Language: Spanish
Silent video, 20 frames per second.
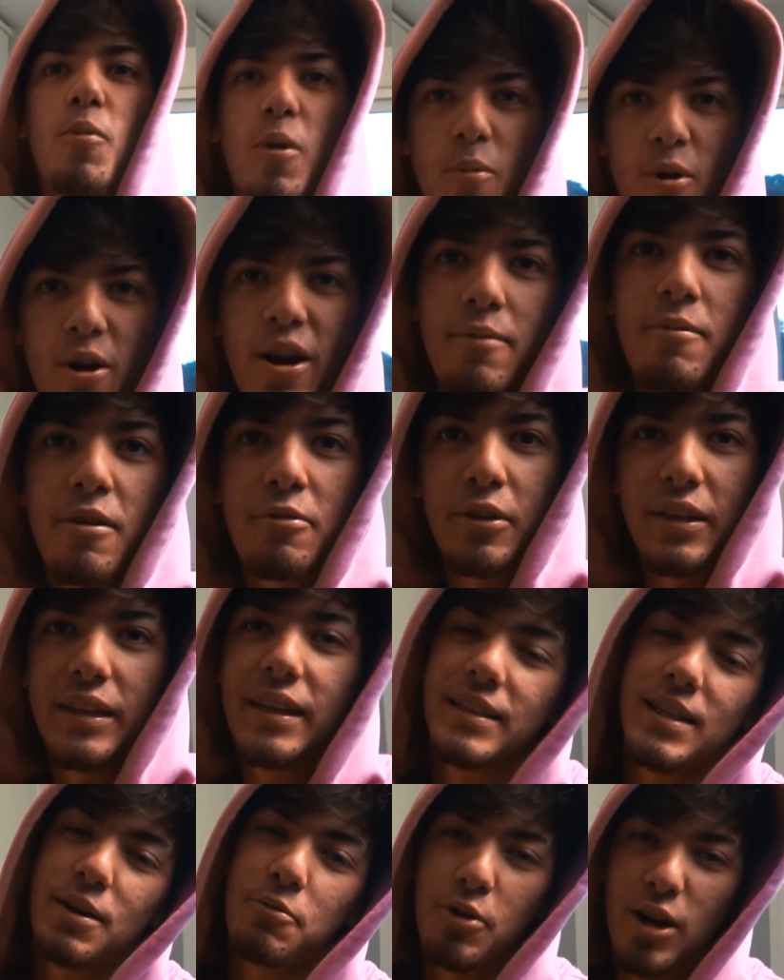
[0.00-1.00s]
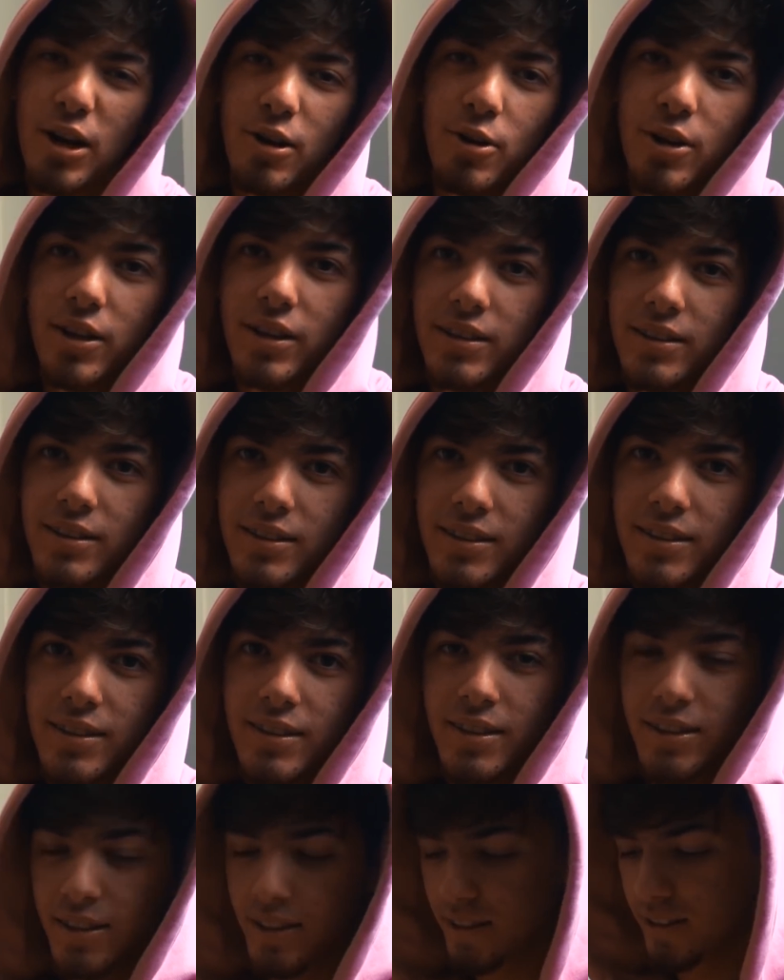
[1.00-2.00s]
puedo ponerme fines? Ya ¿Qué, ¿qué, te vas a
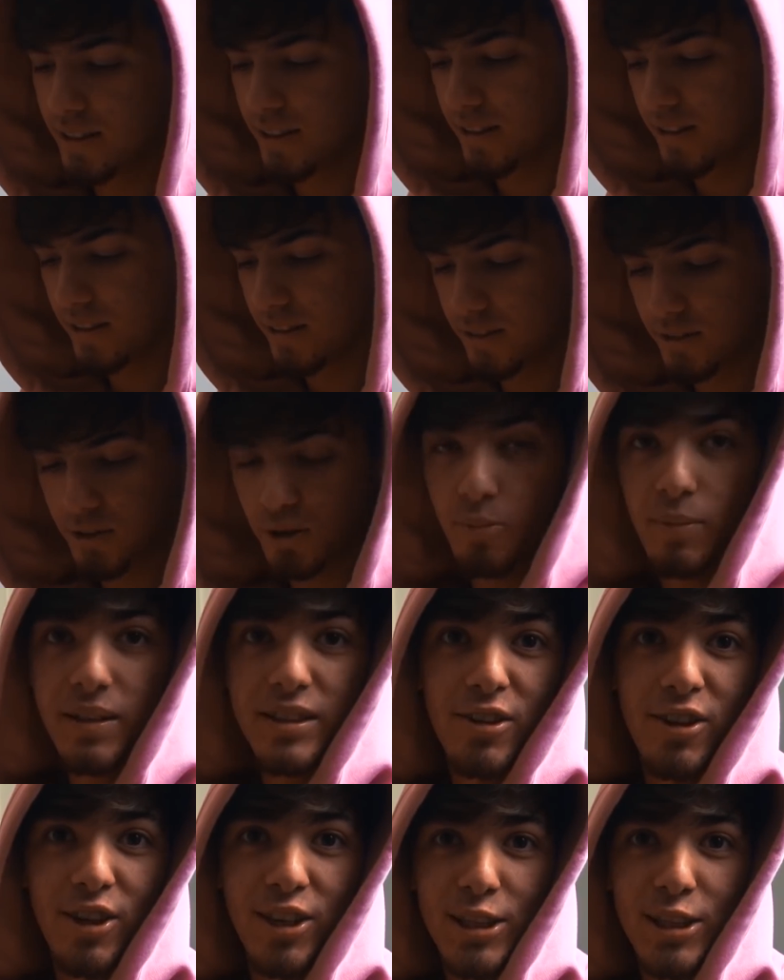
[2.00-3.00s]
preparar ahora? Yo un vaso de